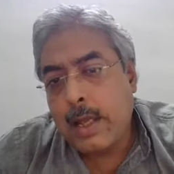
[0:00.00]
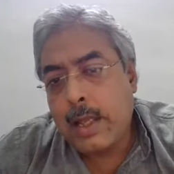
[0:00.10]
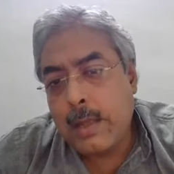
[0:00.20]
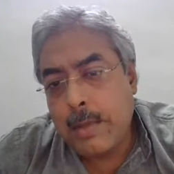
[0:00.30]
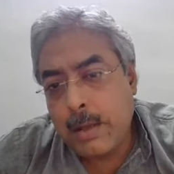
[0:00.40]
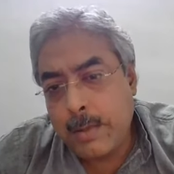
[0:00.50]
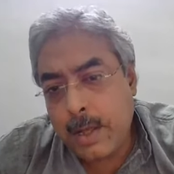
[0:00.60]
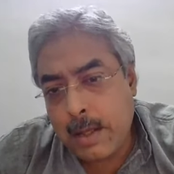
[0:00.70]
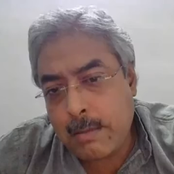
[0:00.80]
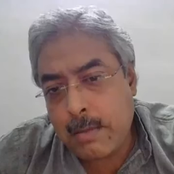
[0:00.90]
কিভাবে
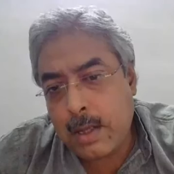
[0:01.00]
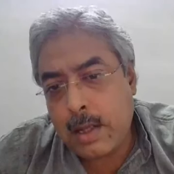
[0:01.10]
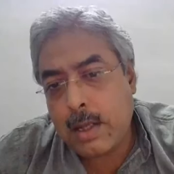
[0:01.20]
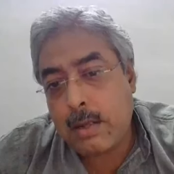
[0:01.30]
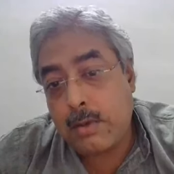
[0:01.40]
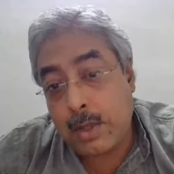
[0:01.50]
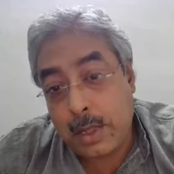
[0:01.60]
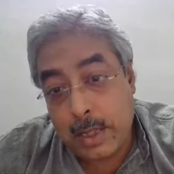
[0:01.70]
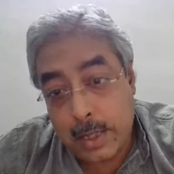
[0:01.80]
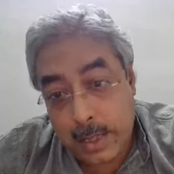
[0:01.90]
আমরা
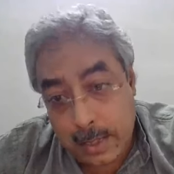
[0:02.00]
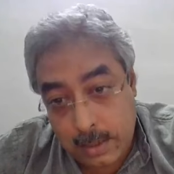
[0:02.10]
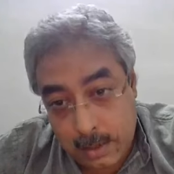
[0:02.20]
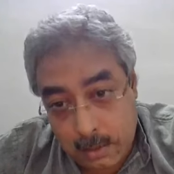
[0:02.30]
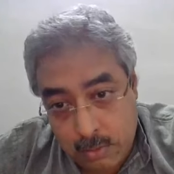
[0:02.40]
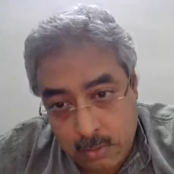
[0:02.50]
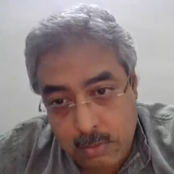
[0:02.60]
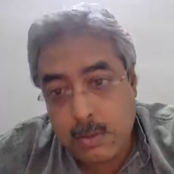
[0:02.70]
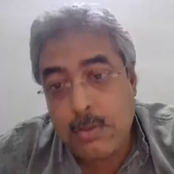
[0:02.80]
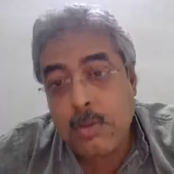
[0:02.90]
রোগটাকে
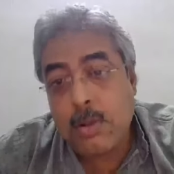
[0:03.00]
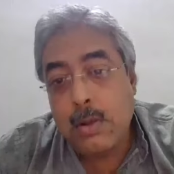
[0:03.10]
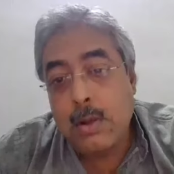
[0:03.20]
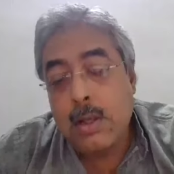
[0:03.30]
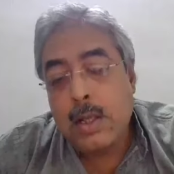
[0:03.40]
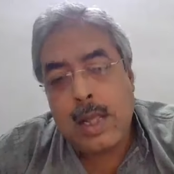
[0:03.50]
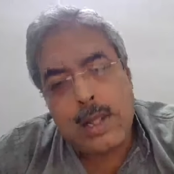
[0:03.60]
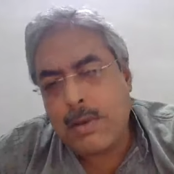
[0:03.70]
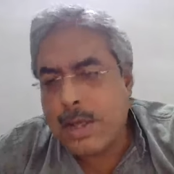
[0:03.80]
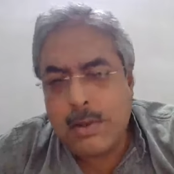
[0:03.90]
ধরবো তা
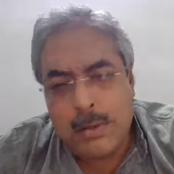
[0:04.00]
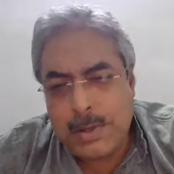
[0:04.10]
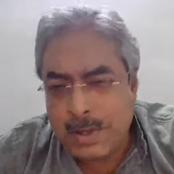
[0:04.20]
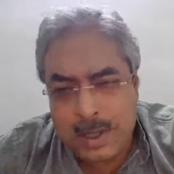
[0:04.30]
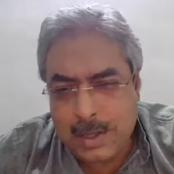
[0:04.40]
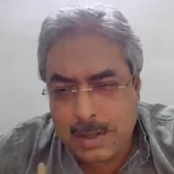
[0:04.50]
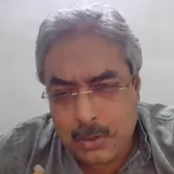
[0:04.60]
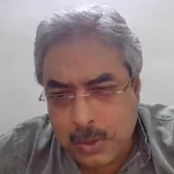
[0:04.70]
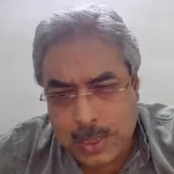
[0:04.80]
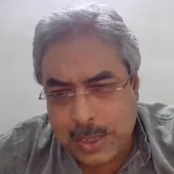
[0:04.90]
নিয়ে অনেক গবেষণা
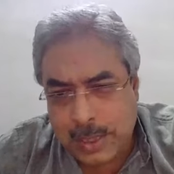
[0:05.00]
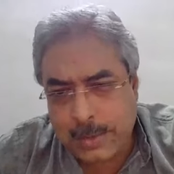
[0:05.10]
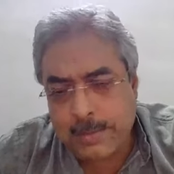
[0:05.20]
চলতে থাকে